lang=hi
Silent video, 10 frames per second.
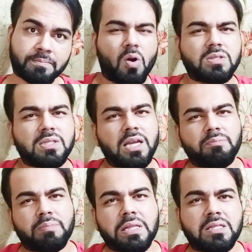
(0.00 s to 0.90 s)
बहुत सारे
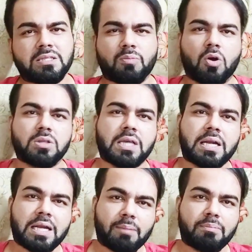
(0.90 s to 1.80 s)
पिल्स बहुत
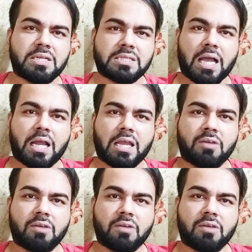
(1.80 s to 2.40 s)
सारे टैबलेट्स खा